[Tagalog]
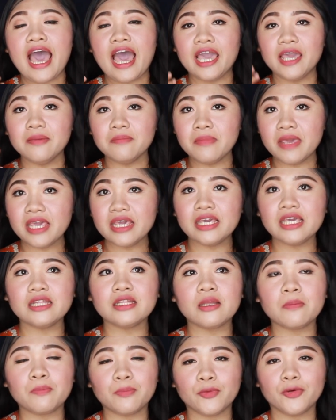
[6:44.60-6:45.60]
I make it
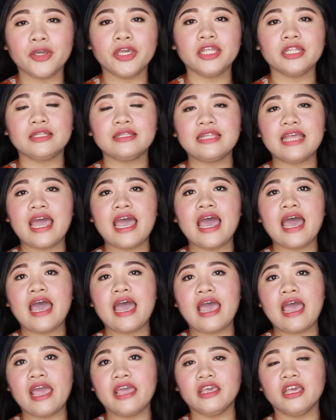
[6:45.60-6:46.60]
a point
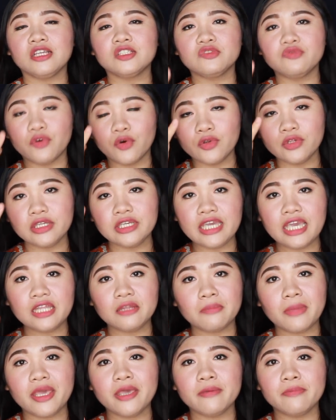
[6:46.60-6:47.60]
na I exfoliate
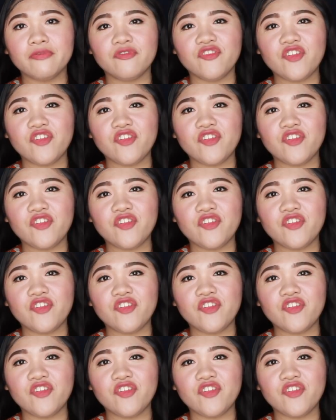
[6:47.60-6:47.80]
my